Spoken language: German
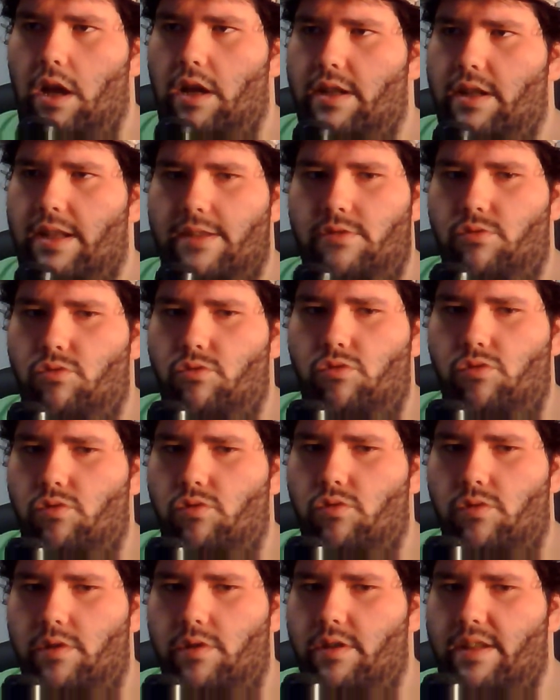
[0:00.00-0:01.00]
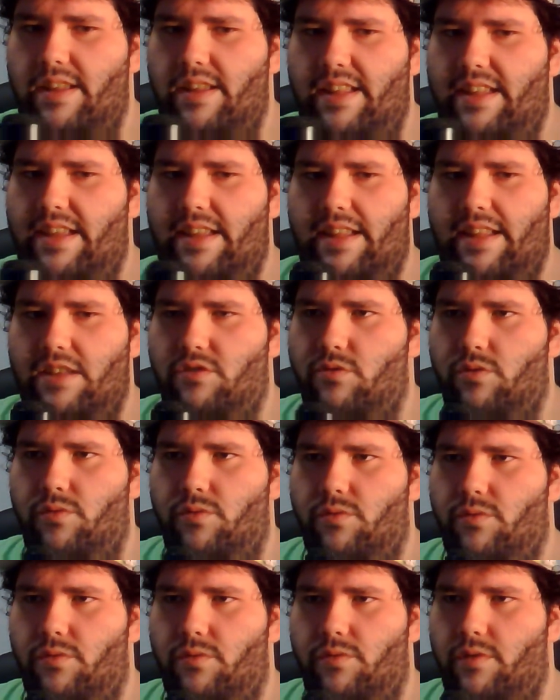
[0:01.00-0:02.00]
dass du, in, dass
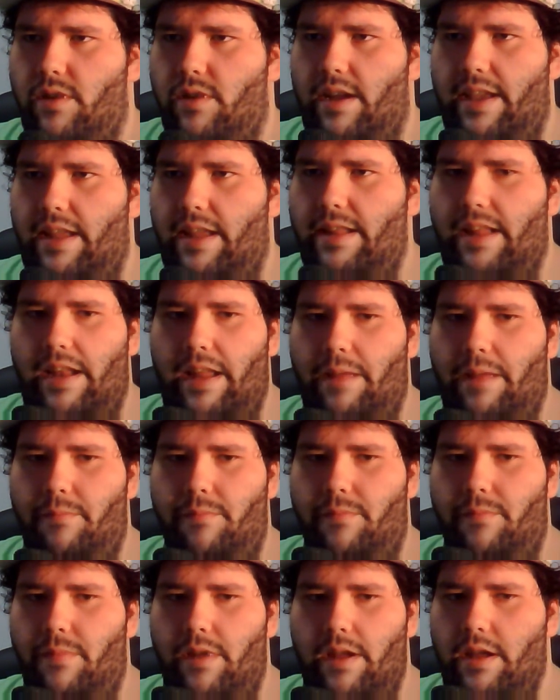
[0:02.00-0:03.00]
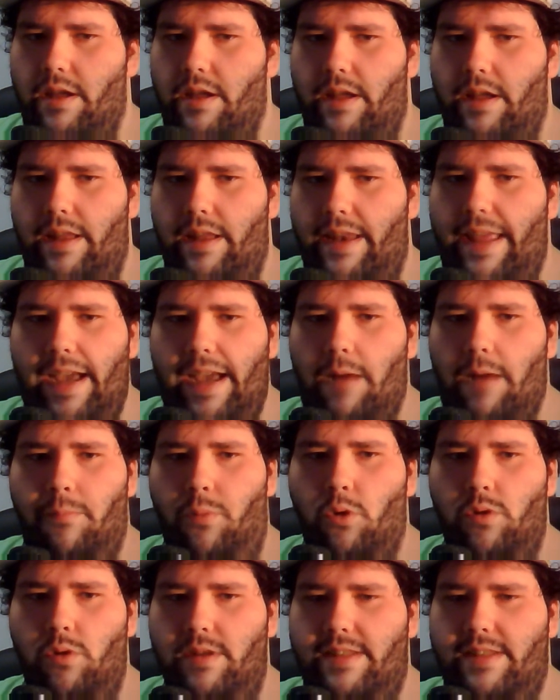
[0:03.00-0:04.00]
du hinter dem
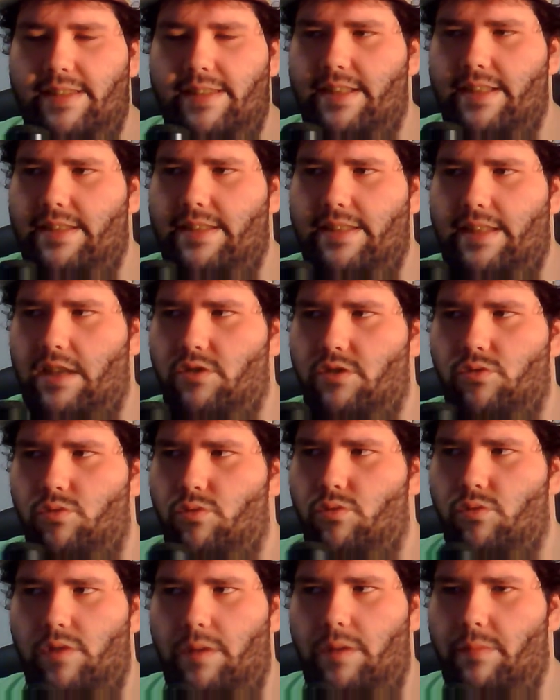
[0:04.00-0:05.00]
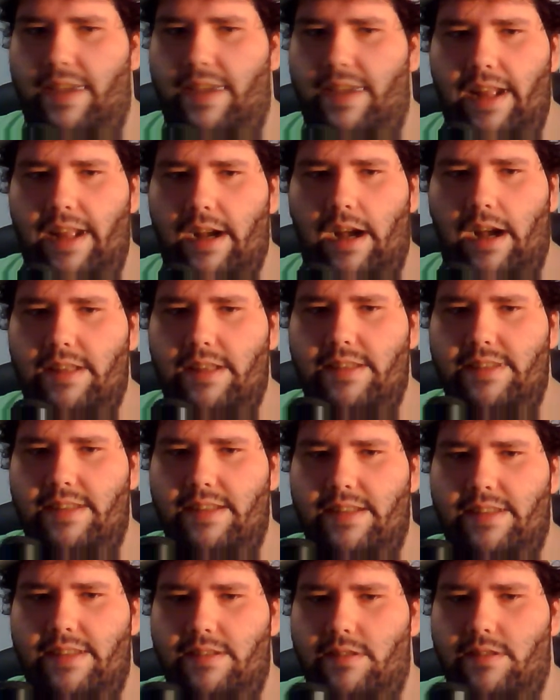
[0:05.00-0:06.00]
Lehrerpult sitzt, dass du im Kindergarten
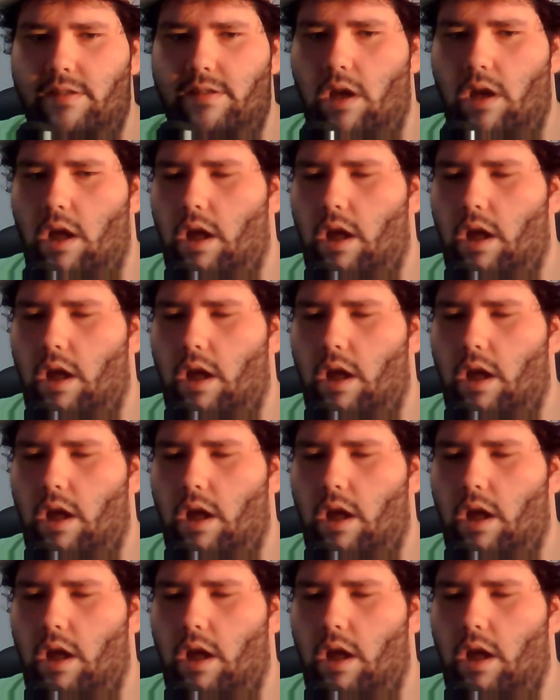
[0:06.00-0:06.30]
sitzt,